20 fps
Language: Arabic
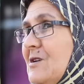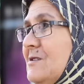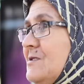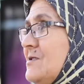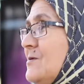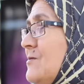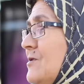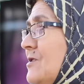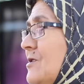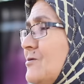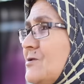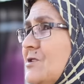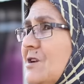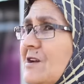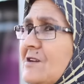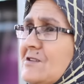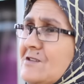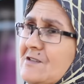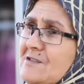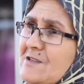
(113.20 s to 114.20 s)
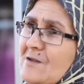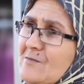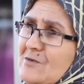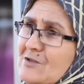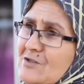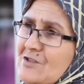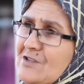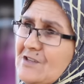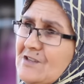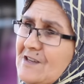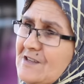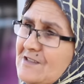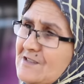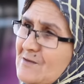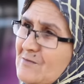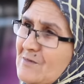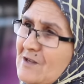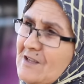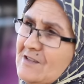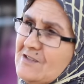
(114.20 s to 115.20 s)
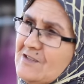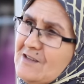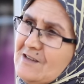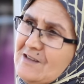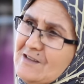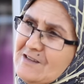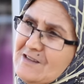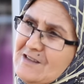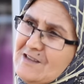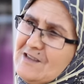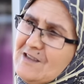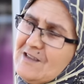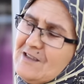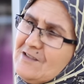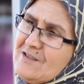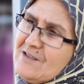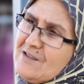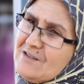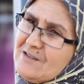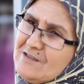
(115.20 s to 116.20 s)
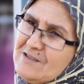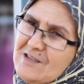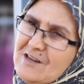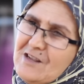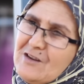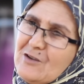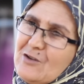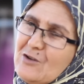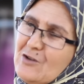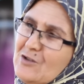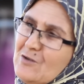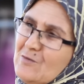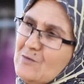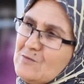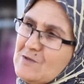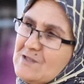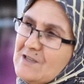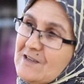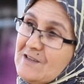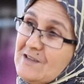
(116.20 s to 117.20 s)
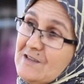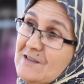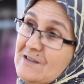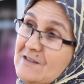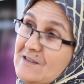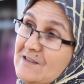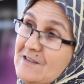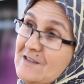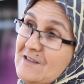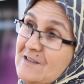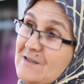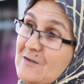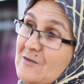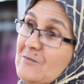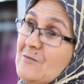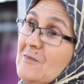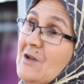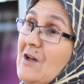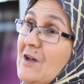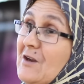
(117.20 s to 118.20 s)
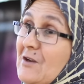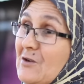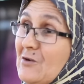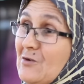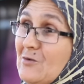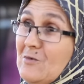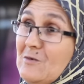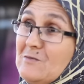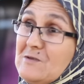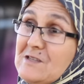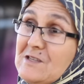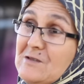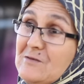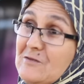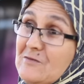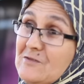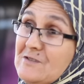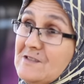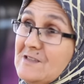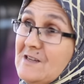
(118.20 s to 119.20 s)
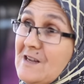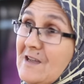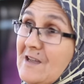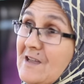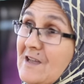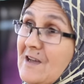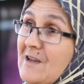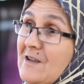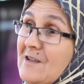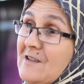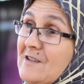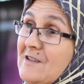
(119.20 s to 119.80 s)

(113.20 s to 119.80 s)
كنتمناو شي حاجه زعما جديده احسن من هاد الدراري خدموا مساكين قاريين وما في الزناياق